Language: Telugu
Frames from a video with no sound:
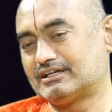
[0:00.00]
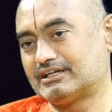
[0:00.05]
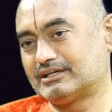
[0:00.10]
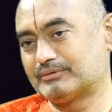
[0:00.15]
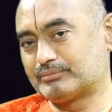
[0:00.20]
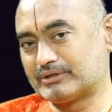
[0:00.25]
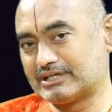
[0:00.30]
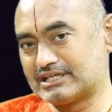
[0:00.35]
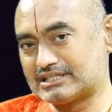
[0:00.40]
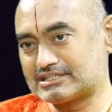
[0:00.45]

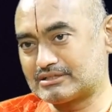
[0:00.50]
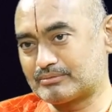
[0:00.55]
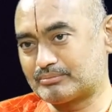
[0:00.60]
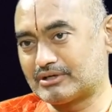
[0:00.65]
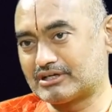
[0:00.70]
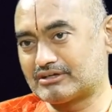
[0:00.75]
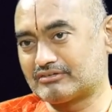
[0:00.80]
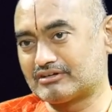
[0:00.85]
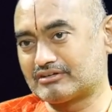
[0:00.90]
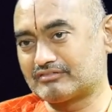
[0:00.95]
ఇప్పుడు నేను
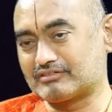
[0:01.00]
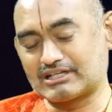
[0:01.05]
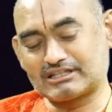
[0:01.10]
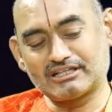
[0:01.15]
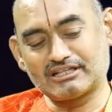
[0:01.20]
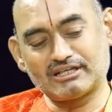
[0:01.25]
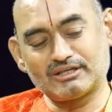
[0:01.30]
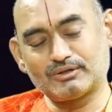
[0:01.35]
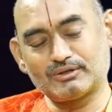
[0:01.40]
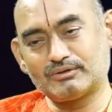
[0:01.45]
చెప్పేటువంటి
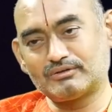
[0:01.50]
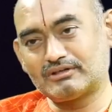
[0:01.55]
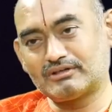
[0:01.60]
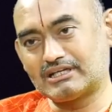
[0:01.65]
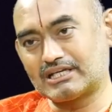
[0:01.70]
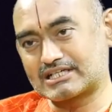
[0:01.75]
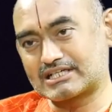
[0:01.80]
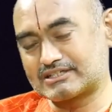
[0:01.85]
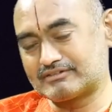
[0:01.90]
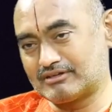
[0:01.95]
వ్రతంలో
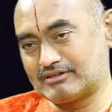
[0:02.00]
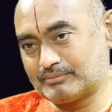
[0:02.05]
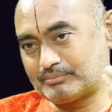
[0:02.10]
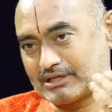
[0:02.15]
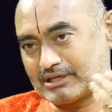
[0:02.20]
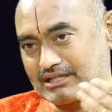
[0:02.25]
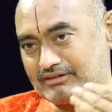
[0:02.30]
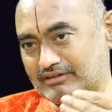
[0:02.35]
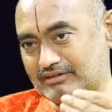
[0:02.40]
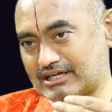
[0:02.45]

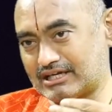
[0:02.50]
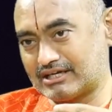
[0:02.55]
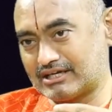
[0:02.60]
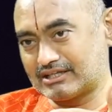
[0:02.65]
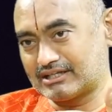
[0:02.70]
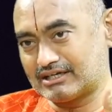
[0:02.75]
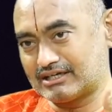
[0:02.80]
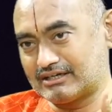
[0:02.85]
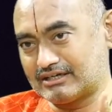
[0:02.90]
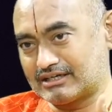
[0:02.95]

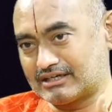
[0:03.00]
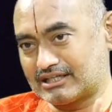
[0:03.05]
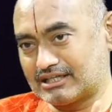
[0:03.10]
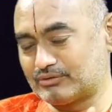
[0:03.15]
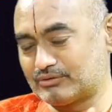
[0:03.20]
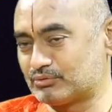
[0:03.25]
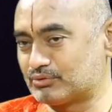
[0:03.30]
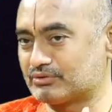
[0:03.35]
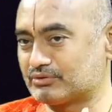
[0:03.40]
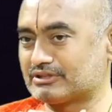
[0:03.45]
లక్ష్మీప్రదమైనది ఏంటిది
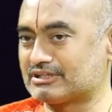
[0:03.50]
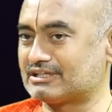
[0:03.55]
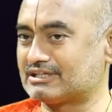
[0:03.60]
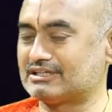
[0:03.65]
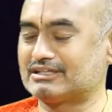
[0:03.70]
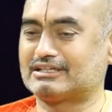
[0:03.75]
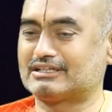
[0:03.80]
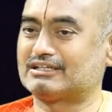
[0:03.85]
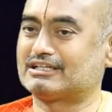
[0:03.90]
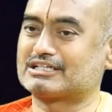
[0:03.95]
ఉంటుంది
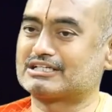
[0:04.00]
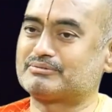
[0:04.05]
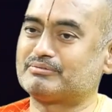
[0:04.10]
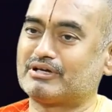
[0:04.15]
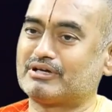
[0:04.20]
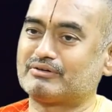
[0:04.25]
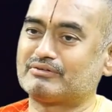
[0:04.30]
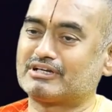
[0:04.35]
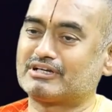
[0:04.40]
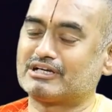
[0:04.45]
లక్ష్మీ
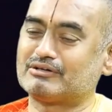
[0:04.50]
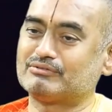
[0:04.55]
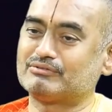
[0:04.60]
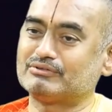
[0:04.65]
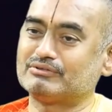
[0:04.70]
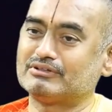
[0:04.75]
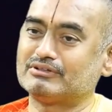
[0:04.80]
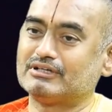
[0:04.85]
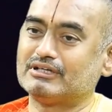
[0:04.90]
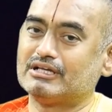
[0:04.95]
అనుగ్రహం
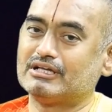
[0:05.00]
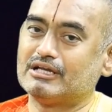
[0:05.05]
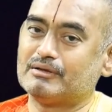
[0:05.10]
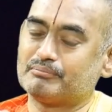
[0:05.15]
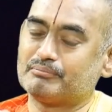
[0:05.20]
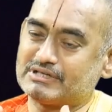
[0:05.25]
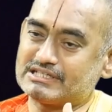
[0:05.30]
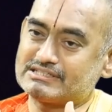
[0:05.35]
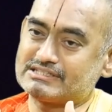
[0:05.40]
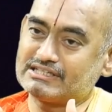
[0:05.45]

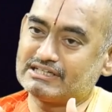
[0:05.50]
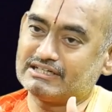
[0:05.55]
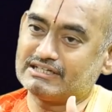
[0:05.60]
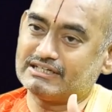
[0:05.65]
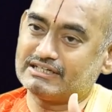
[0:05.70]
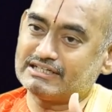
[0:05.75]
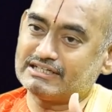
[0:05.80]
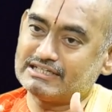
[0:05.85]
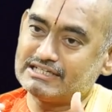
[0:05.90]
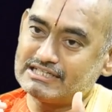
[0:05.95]
ప్లస్
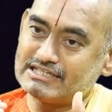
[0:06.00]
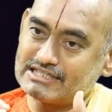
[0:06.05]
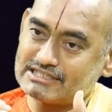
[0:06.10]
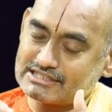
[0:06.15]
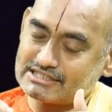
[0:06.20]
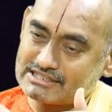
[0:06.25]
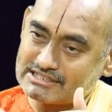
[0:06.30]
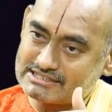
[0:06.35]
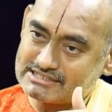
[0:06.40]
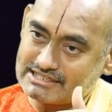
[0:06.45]
ఏంటంటే
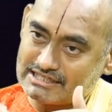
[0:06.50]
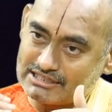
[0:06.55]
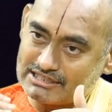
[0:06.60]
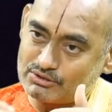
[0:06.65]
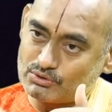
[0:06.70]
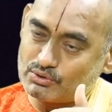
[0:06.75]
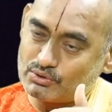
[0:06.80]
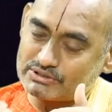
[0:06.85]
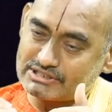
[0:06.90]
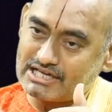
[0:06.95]
ఈ శని
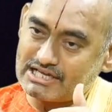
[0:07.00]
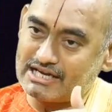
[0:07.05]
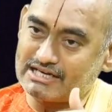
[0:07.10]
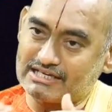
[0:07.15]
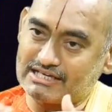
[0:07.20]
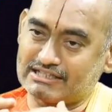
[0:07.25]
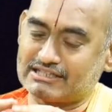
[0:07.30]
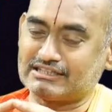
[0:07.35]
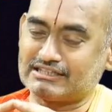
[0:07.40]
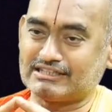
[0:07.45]

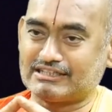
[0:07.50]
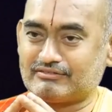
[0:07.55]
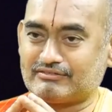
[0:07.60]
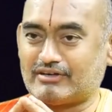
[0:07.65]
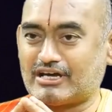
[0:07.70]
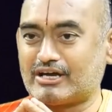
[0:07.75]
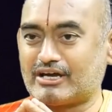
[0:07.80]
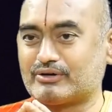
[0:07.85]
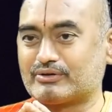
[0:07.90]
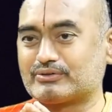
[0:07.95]
దోషానికి ఏదైతే
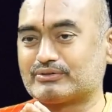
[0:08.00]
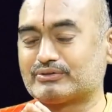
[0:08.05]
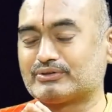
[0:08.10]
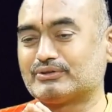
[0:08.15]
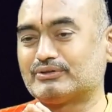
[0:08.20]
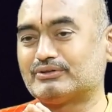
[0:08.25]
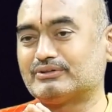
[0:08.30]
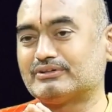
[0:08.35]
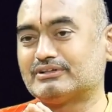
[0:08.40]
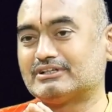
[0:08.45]
నివారణ
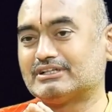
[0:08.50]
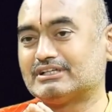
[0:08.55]
ఉందో